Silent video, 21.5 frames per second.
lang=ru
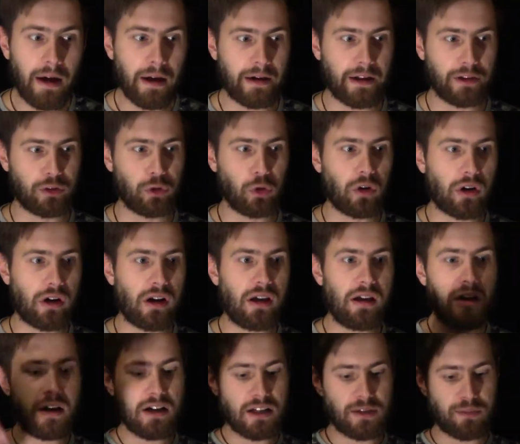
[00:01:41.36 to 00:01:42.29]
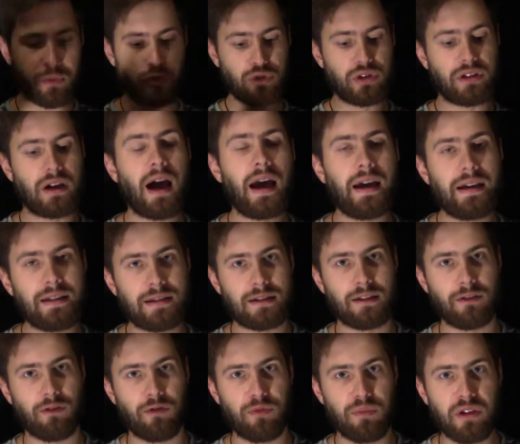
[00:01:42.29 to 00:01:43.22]
который
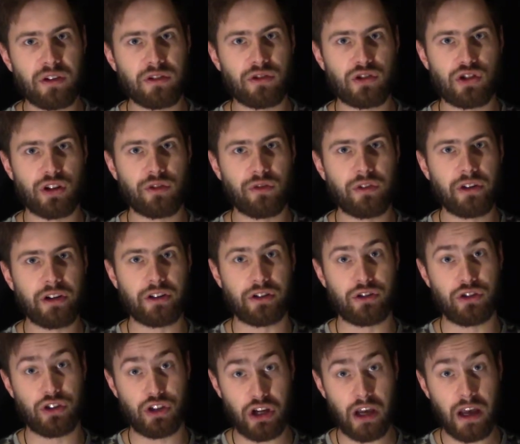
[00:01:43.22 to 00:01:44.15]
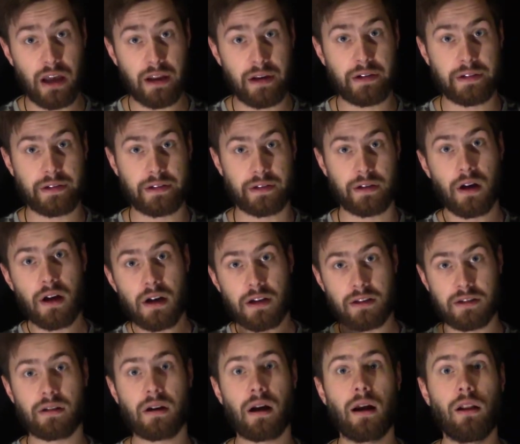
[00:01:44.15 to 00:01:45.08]
спускается в мир живых через
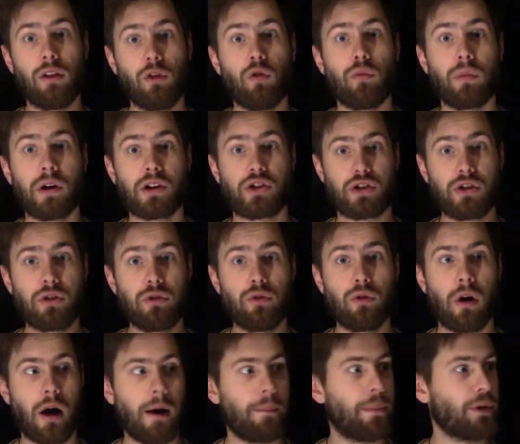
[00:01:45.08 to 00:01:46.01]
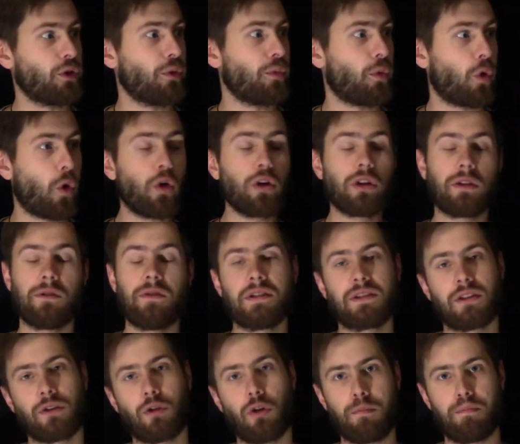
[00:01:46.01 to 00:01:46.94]
стиральную машину, а потом ходит
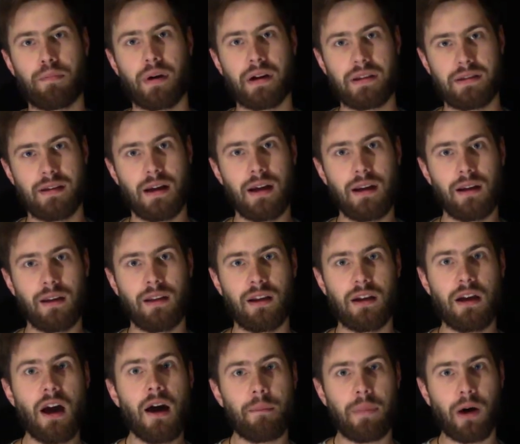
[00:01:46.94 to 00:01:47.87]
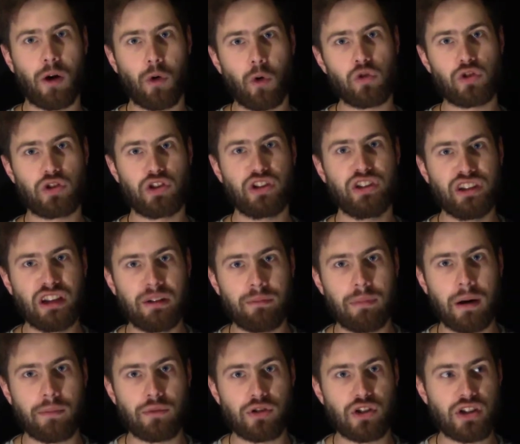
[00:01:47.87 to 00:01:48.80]
весь такой потерянный, похожий на
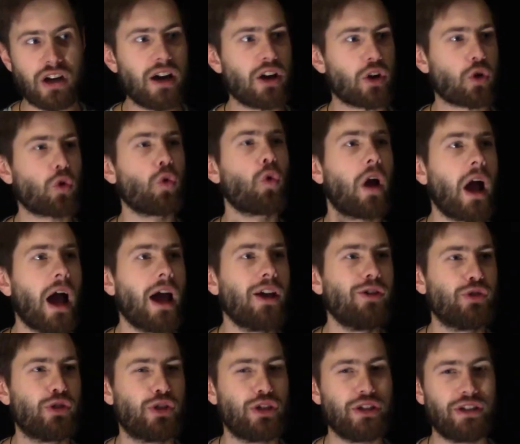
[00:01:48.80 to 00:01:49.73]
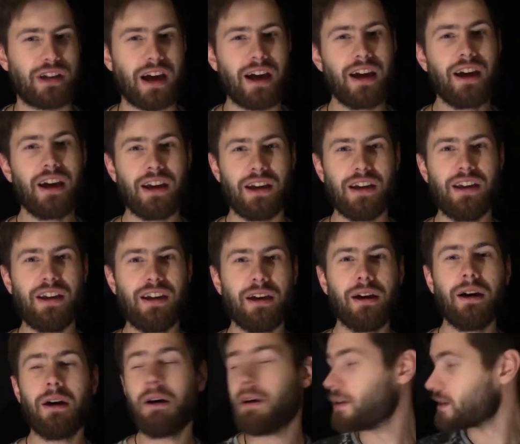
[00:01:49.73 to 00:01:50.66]
бомжа, ругающийся
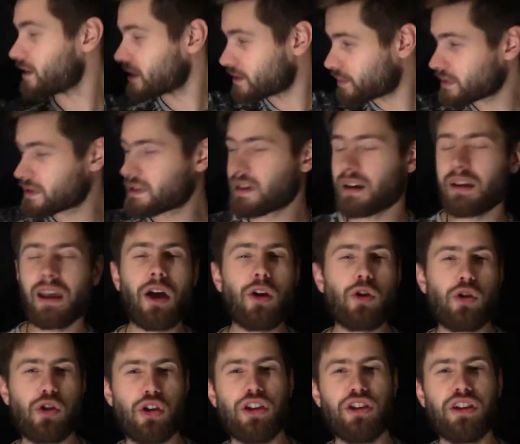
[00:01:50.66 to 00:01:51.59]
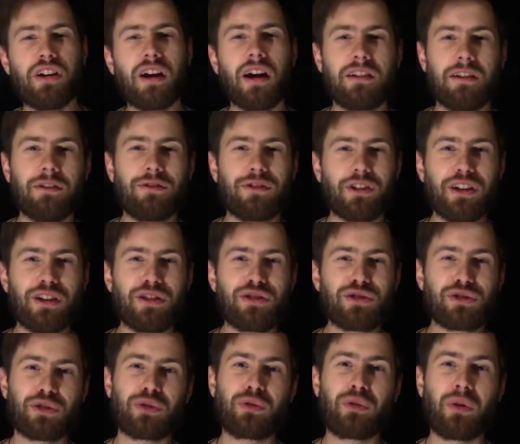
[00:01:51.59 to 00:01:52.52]
и распространяющий негатив и
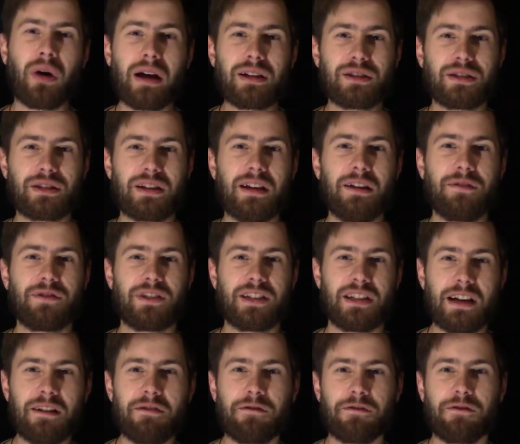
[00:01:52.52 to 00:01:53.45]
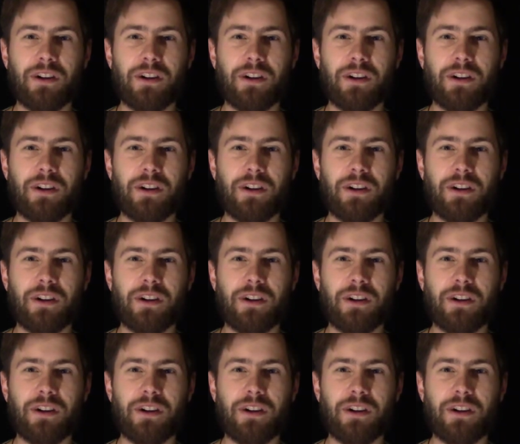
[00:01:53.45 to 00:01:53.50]
инсинуации всем